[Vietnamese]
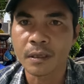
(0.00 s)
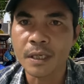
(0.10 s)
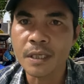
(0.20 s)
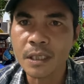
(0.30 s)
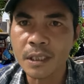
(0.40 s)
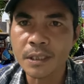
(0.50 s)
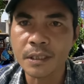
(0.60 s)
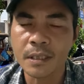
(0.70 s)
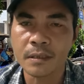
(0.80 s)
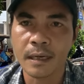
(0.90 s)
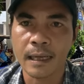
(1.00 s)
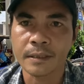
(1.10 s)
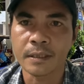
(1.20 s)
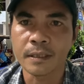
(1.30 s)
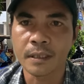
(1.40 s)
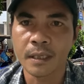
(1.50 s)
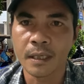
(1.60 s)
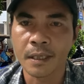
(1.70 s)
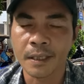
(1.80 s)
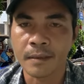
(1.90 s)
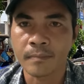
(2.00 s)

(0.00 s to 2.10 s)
y như là những người